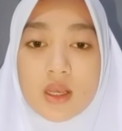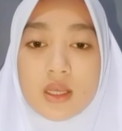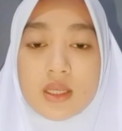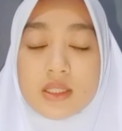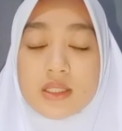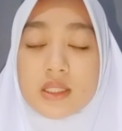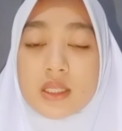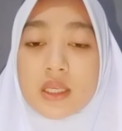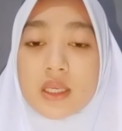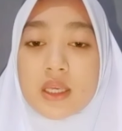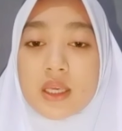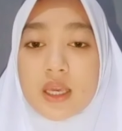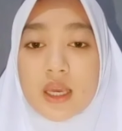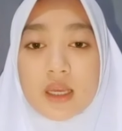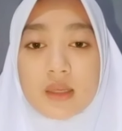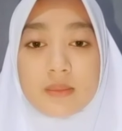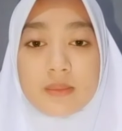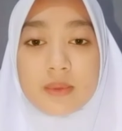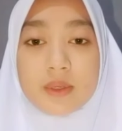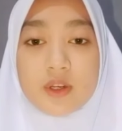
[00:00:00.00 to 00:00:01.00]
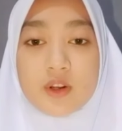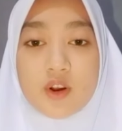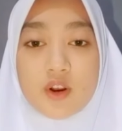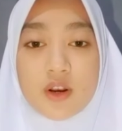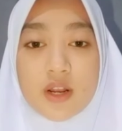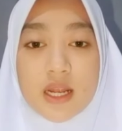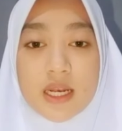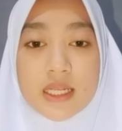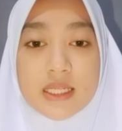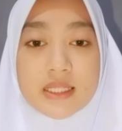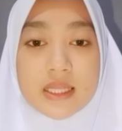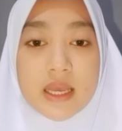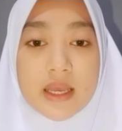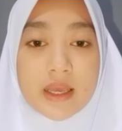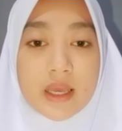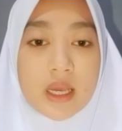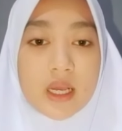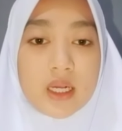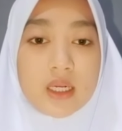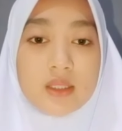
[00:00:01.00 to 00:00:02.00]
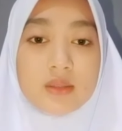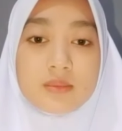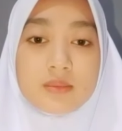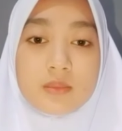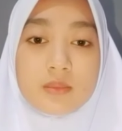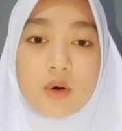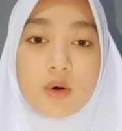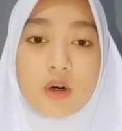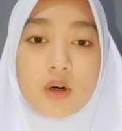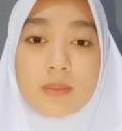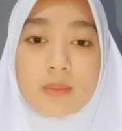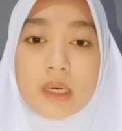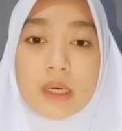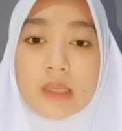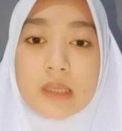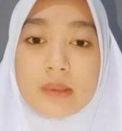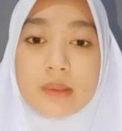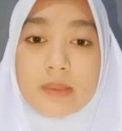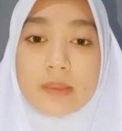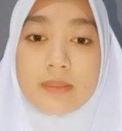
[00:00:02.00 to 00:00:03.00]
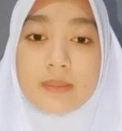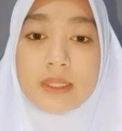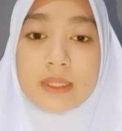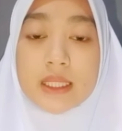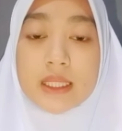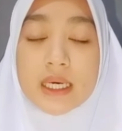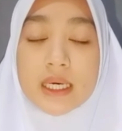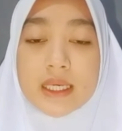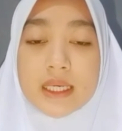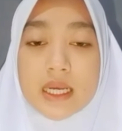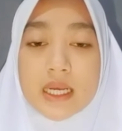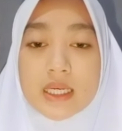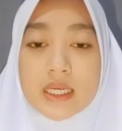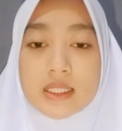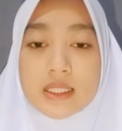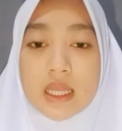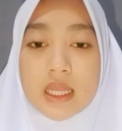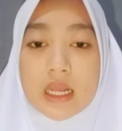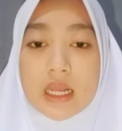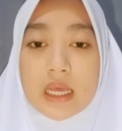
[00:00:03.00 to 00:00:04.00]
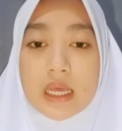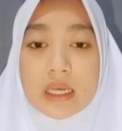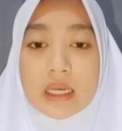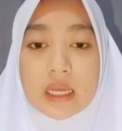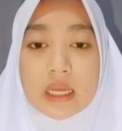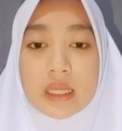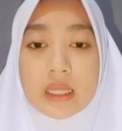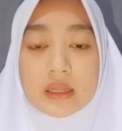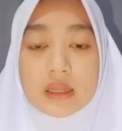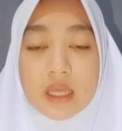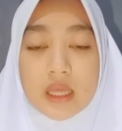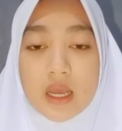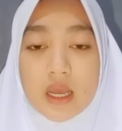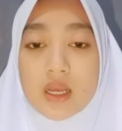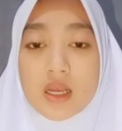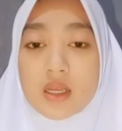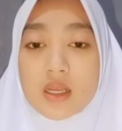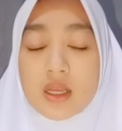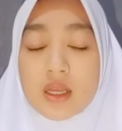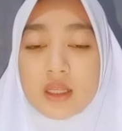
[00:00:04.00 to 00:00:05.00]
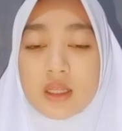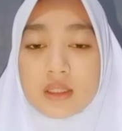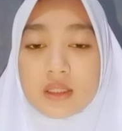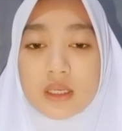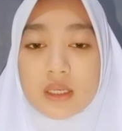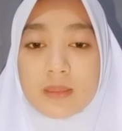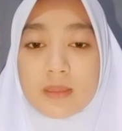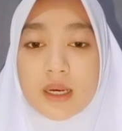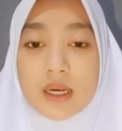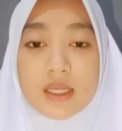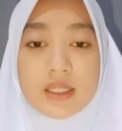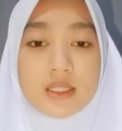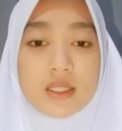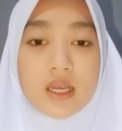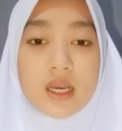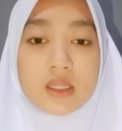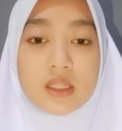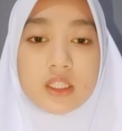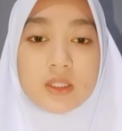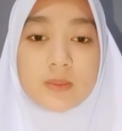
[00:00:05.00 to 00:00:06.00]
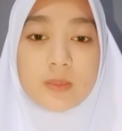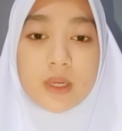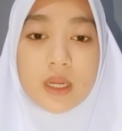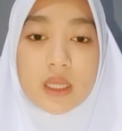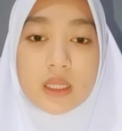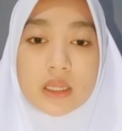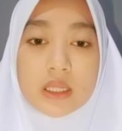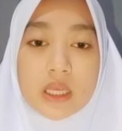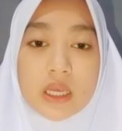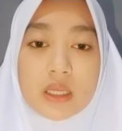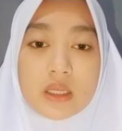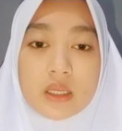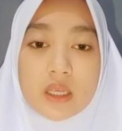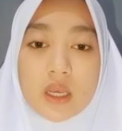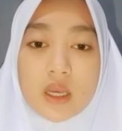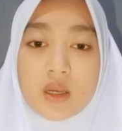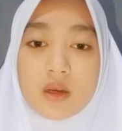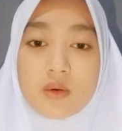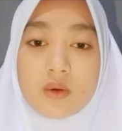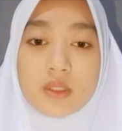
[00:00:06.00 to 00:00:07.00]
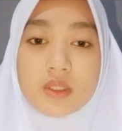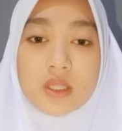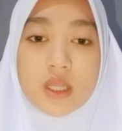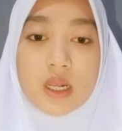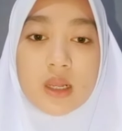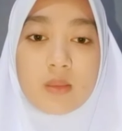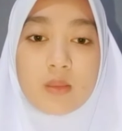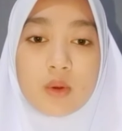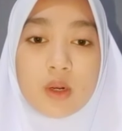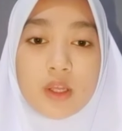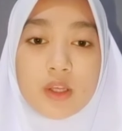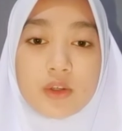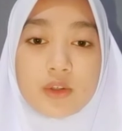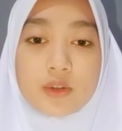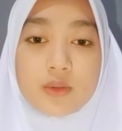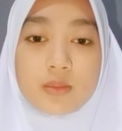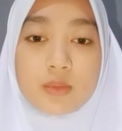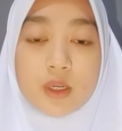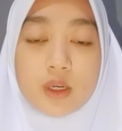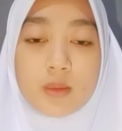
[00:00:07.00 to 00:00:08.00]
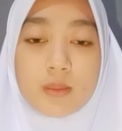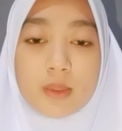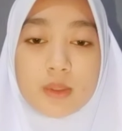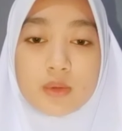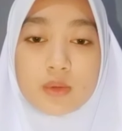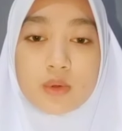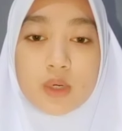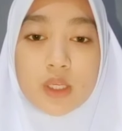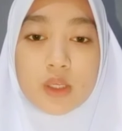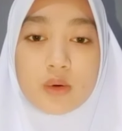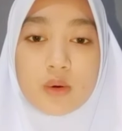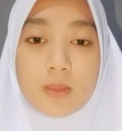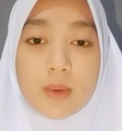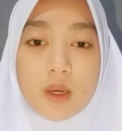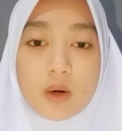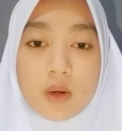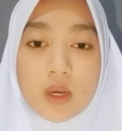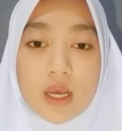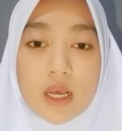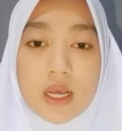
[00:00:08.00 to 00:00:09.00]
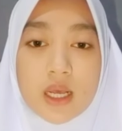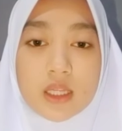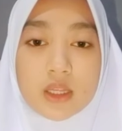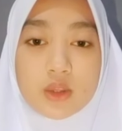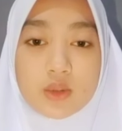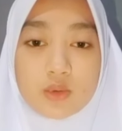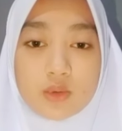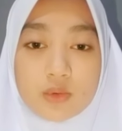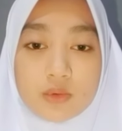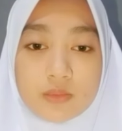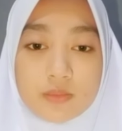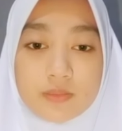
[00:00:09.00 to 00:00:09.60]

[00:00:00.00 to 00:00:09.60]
Sekian video dari saya. Mohon maaf apabila ada kesalahan kata. Terima kasih atas perhatiannya. Wassalamualaikum warahmatullahi wabarakatuh.